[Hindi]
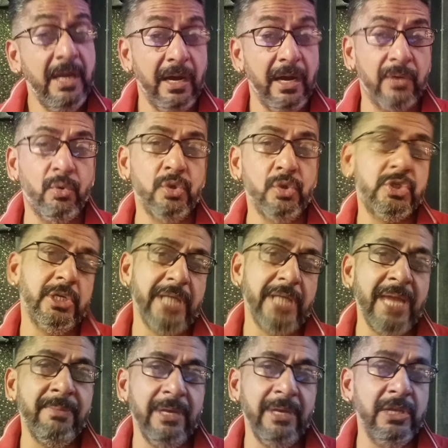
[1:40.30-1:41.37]
अब कुछ
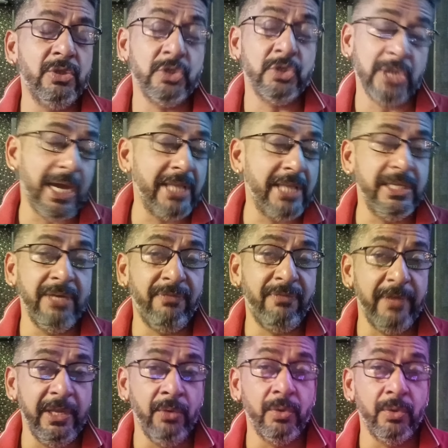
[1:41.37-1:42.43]
टाइम के लिए तो शायद ये
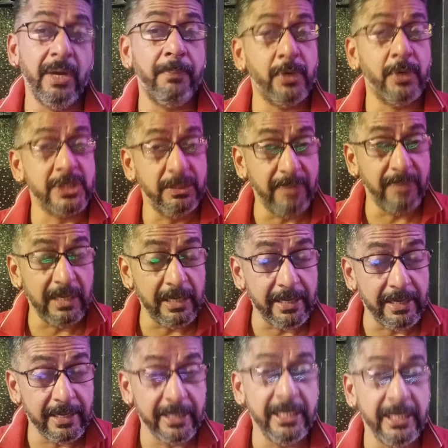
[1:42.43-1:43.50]
फ्री होना पॉसिबल
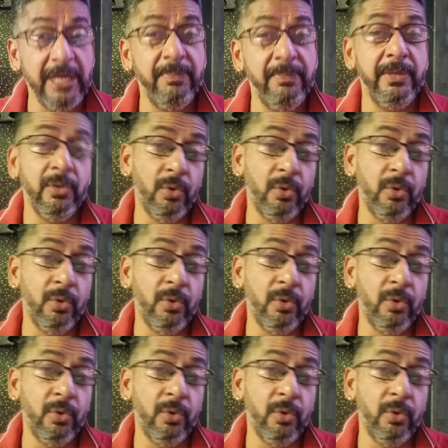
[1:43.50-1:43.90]
नहीं भी